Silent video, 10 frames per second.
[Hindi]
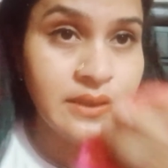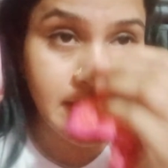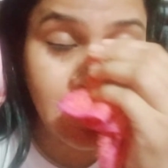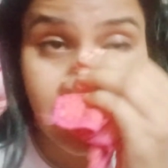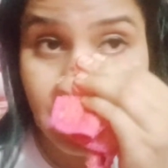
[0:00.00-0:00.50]

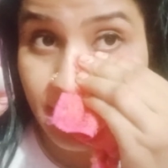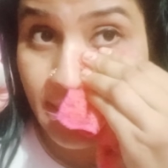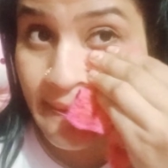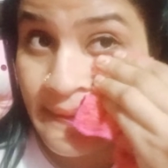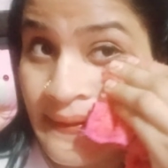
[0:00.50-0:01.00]
पोछ
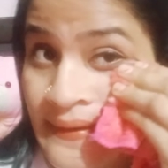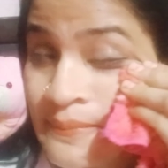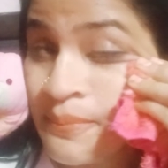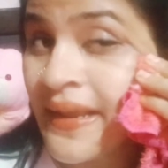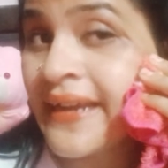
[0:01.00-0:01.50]
लेना
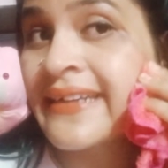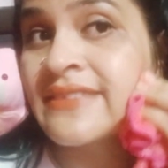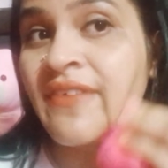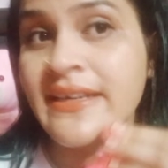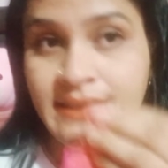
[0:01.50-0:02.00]
है ये
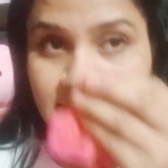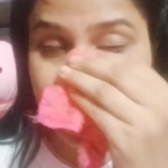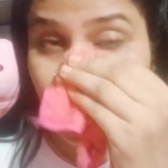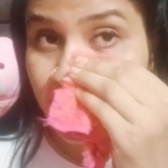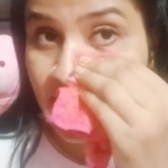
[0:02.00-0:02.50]
ब्लैक हेड
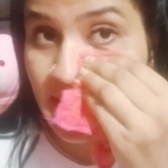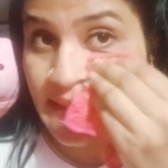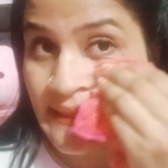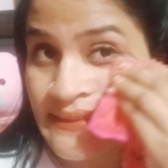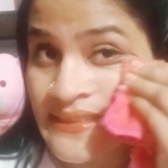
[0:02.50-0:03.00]
वाइट हेड
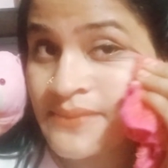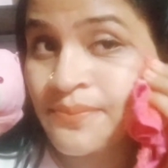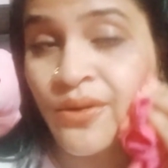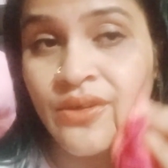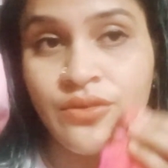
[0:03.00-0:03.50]
को भी
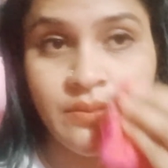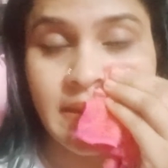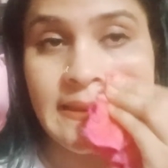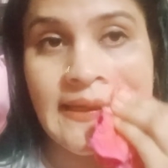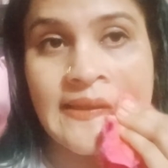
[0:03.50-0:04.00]
हटाता है
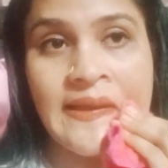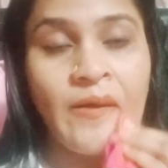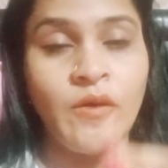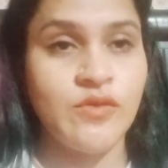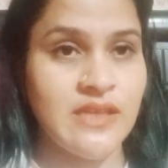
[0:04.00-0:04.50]
स्पॉट को भी
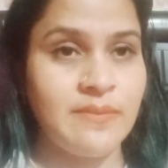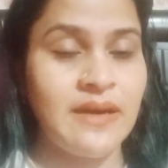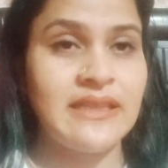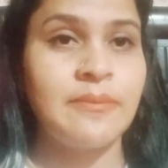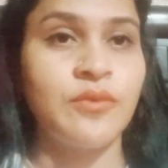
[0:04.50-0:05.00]
हटाता है
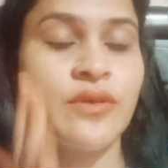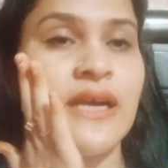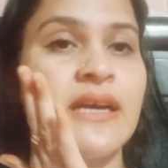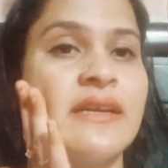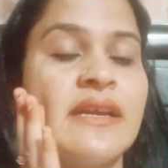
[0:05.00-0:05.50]
और उसके बाद
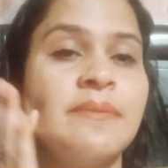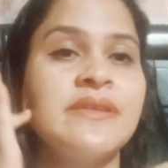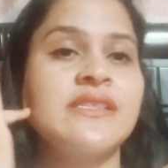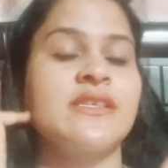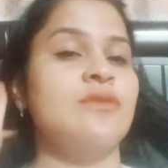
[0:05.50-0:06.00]
आपको क्या
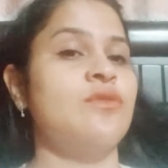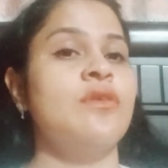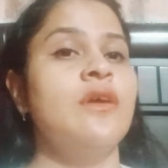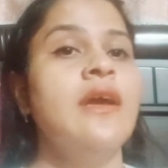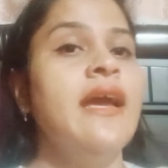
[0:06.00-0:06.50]
करना है अपनी
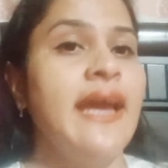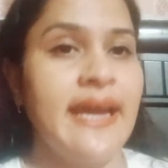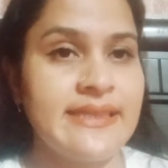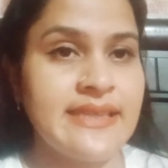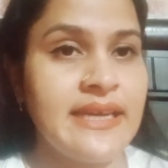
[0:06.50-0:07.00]
स्किन को
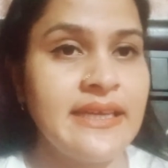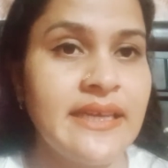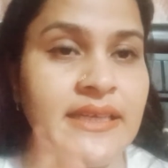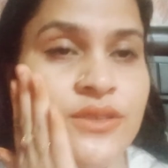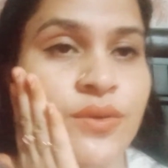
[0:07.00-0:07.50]

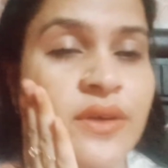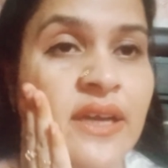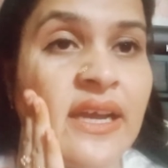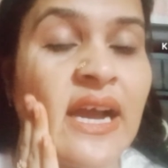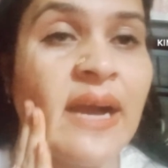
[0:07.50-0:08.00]
ऐसे ही
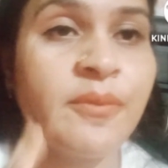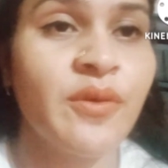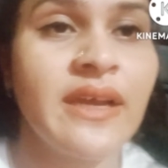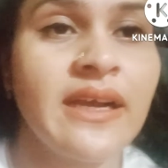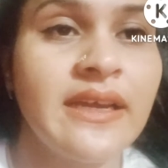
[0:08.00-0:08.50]
नहीं छोड़ना
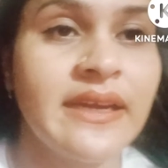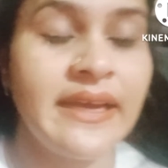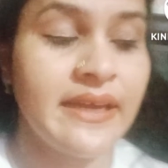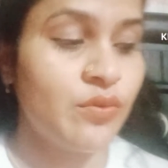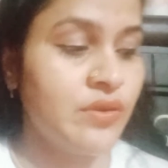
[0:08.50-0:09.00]
है आपको
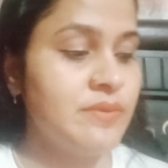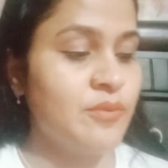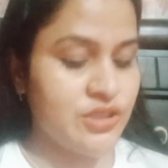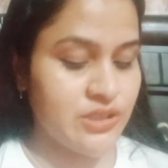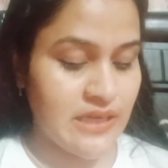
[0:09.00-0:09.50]
क्या करना है
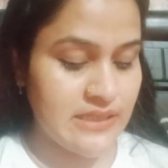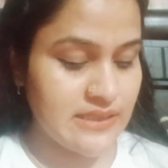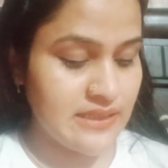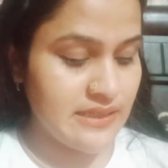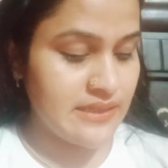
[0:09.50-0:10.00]
कोई भी
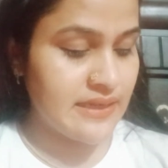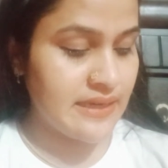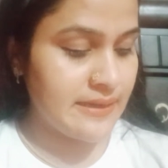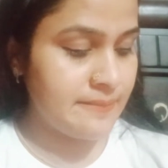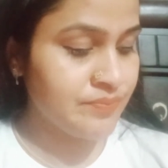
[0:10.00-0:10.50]
मॉइस्चराइज़र
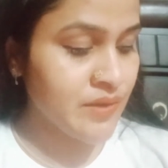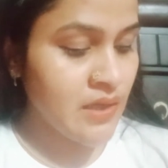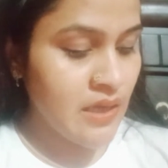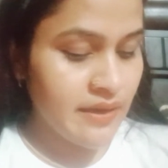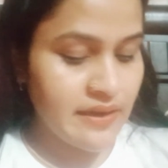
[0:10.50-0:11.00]
ले लेना
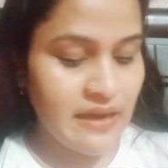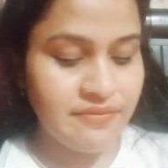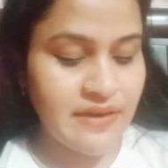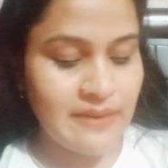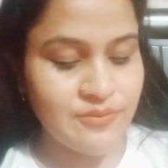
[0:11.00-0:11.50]
है
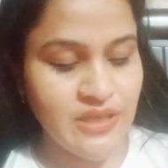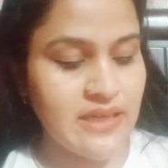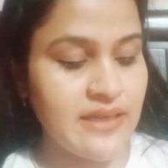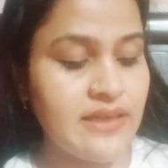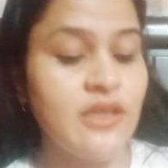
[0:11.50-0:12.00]
या फिर
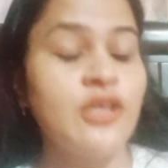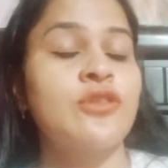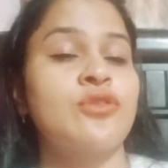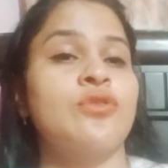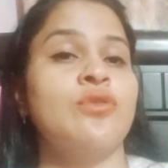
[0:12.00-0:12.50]
आप
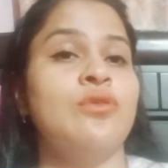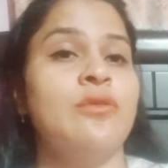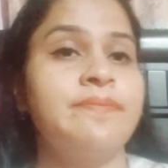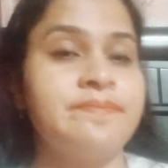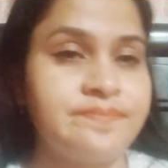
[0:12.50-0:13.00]
चाहें तो